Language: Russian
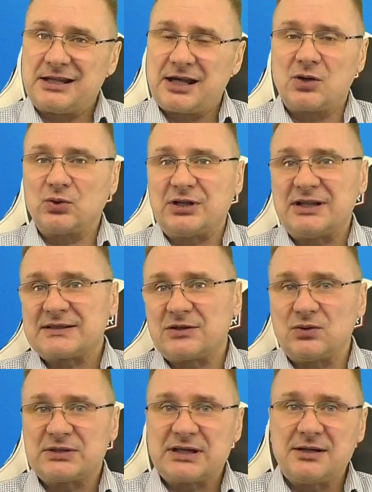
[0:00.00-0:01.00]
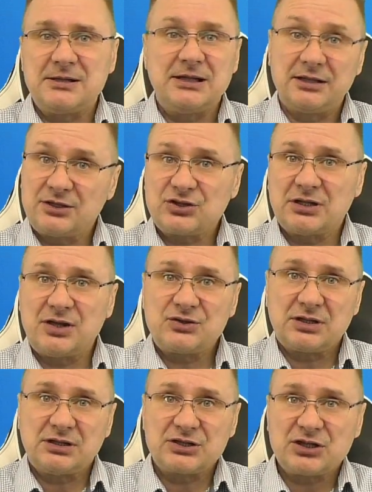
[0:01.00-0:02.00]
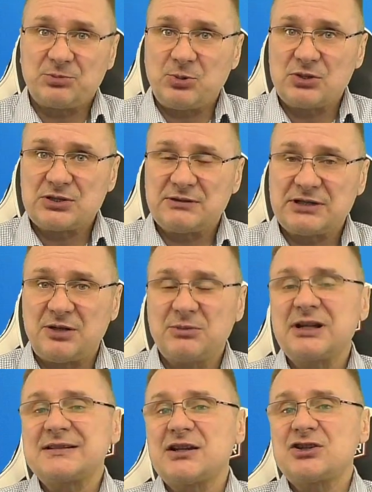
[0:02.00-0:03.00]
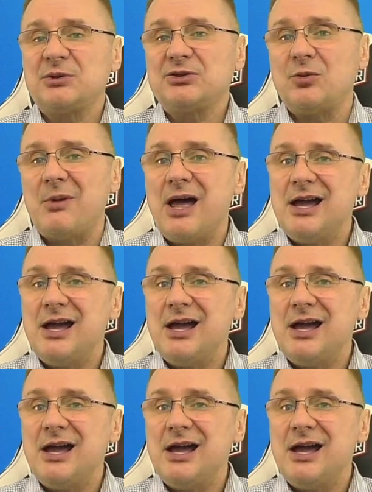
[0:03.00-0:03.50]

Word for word: и короткой инструкции для начинающих наших пользователей мы расскажем о том,